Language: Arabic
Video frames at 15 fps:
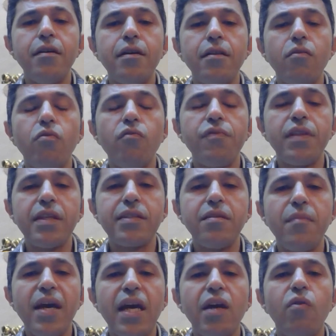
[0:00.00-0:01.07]
الخوف
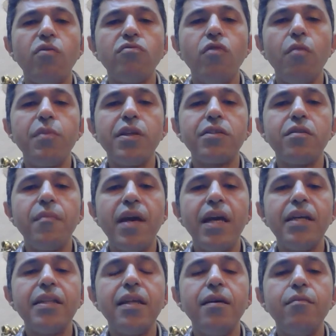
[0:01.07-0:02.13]
الاجتماعي او الرهاب
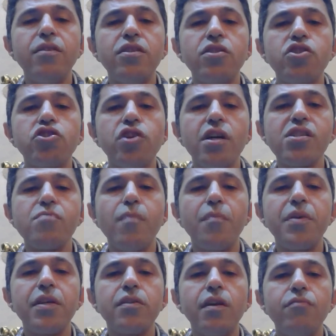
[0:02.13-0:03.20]
الاجتماعي ده ان الشخص ما
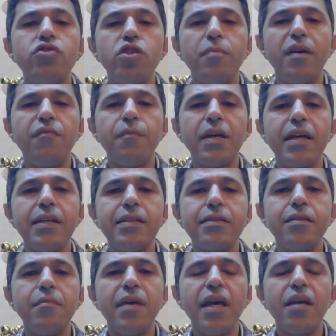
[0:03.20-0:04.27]
بيقدرش يبقى في مكان
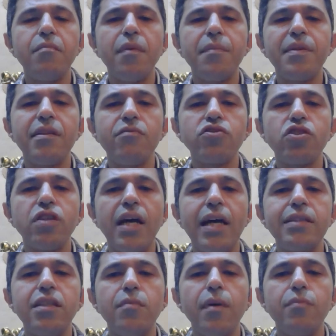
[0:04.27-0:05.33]
اجتماعي ما بيقدرش ان
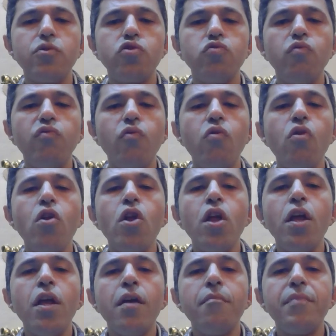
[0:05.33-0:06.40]
حد يبقى بيشوفه
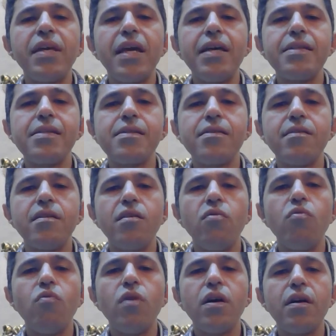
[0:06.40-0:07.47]
بيحس ان
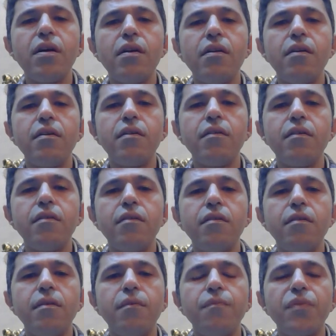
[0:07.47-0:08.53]
هو
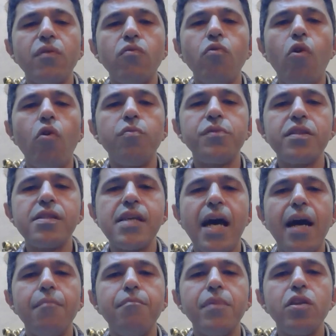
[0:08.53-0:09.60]
آه، روحه
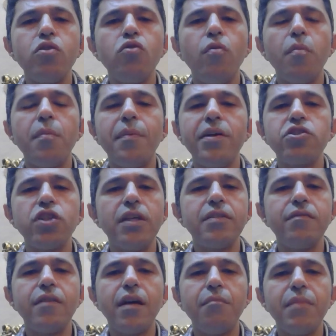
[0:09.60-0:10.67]
بتتسحب منه ما بيبقاش
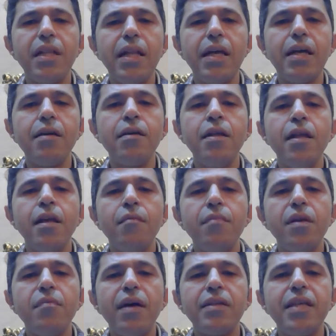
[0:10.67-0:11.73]
قادر يعملها
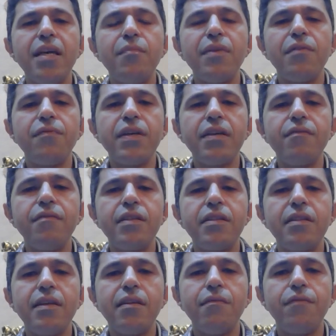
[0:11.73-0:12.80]
بيبقى دايما فكره
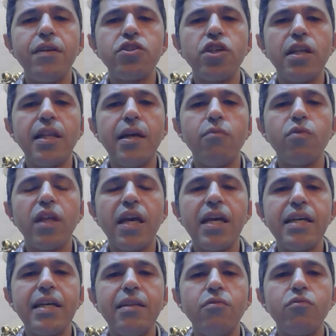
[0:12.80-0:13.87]
الفشل او
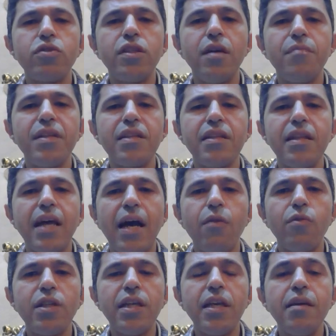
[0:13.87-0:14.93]
الخجل قدام اللي
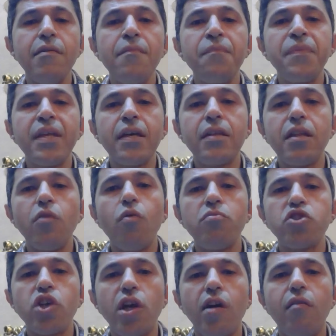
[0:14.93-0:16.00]
حواليه ان هو
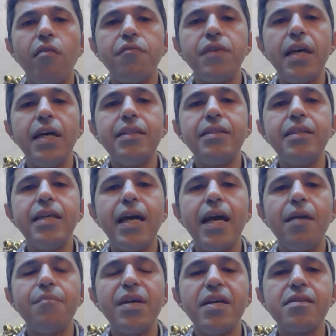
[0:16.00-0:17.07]
مش هيعرف يأدي
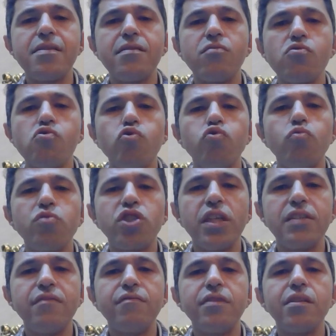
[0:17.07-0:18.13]
احيانا بيحس ان صوته مش
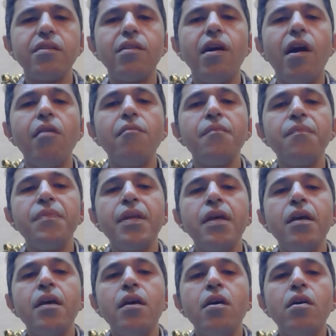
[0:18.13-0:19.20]
قادر يطلع
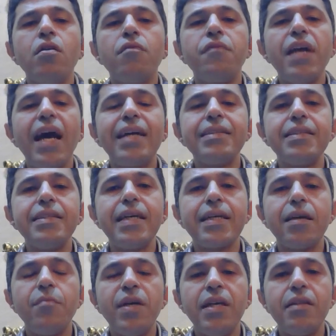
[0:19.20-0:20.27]
في عندنا
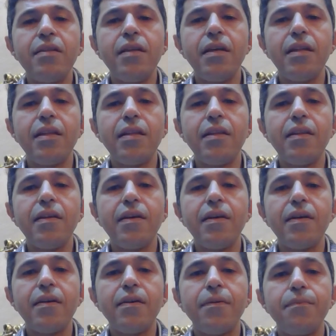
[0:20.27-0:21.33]
كمان
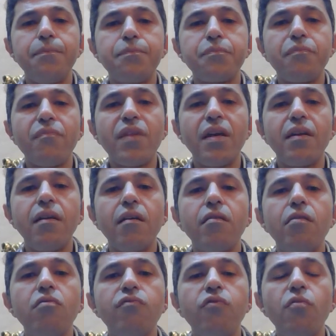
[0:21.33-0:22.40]

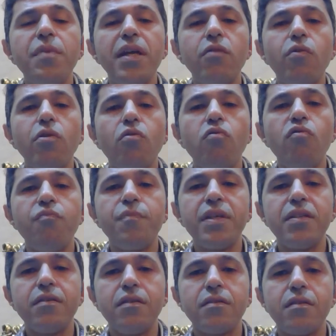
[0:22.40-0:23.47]
الاجوروفوبيا ده هو الخوف
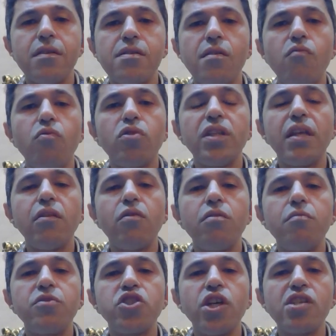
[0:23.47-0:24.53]
من التسوق ده
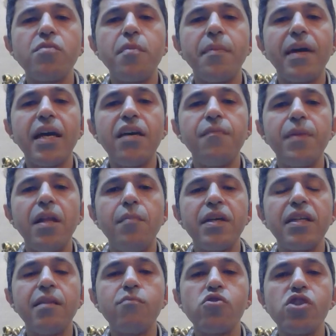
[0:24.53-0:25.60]
الشخص بيبقى خايف من
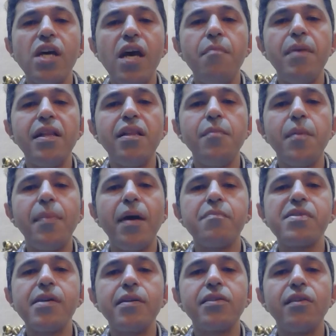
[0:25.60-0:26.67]
الاماكن المزدحمه اللي بيبقى
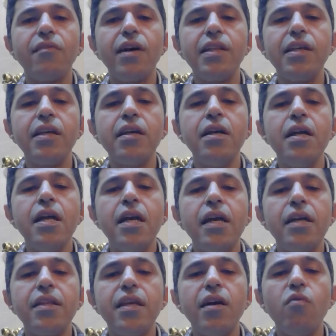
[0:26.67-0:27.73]
مسيطر عليه
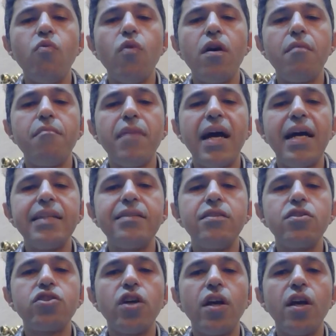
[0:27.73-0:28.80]
ان هو
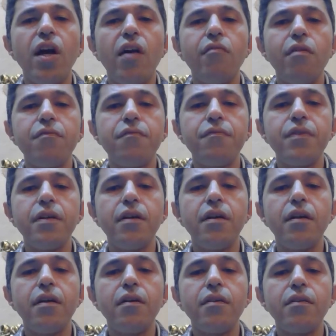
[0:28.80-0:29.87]
محدش هيعرف
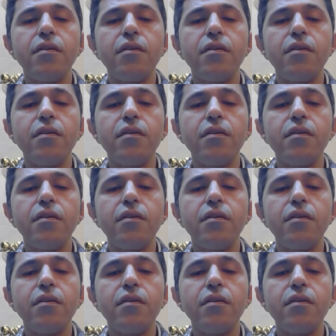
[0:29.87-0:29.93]
آه،